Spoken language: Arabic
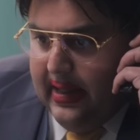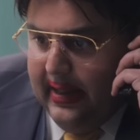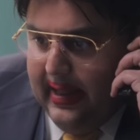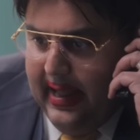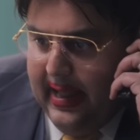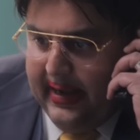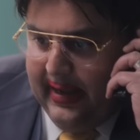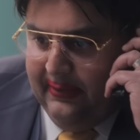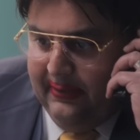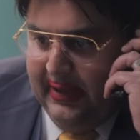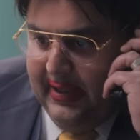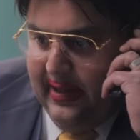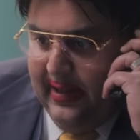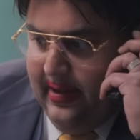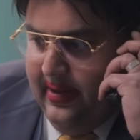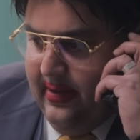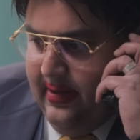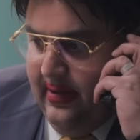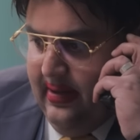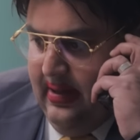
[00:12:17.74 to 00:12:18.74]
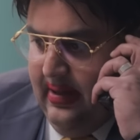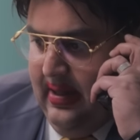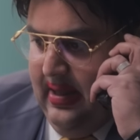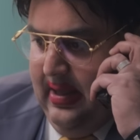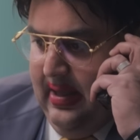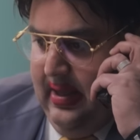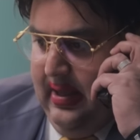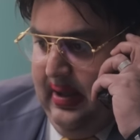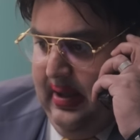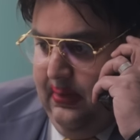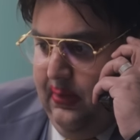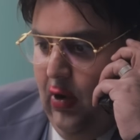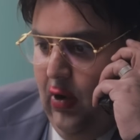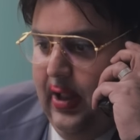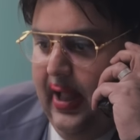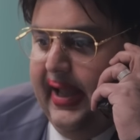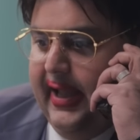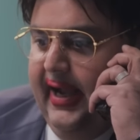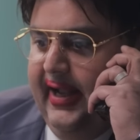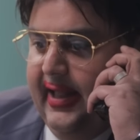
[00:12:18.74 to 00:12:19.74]
اه جميل بقول
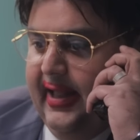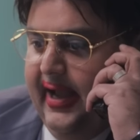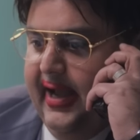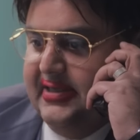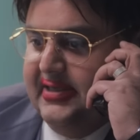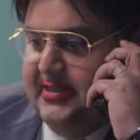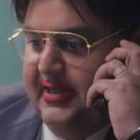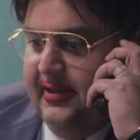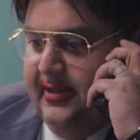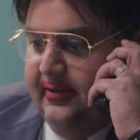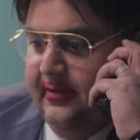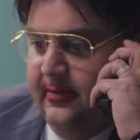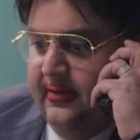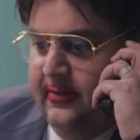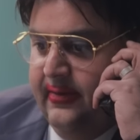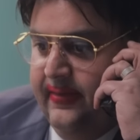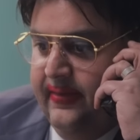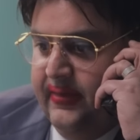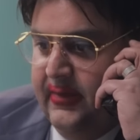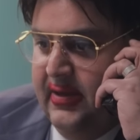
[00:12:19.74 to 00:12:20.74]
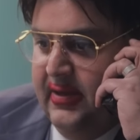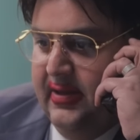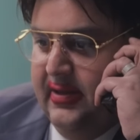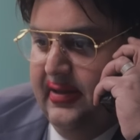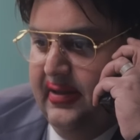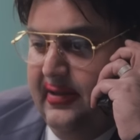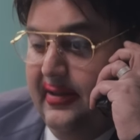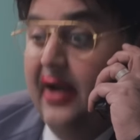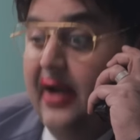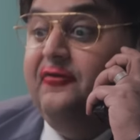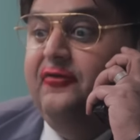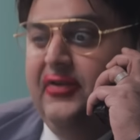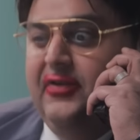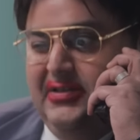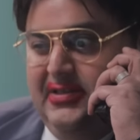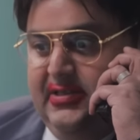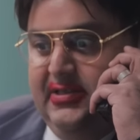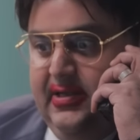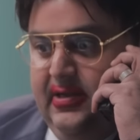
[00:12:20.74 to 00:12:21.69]
لك إيه، احنا جاهزين نفذ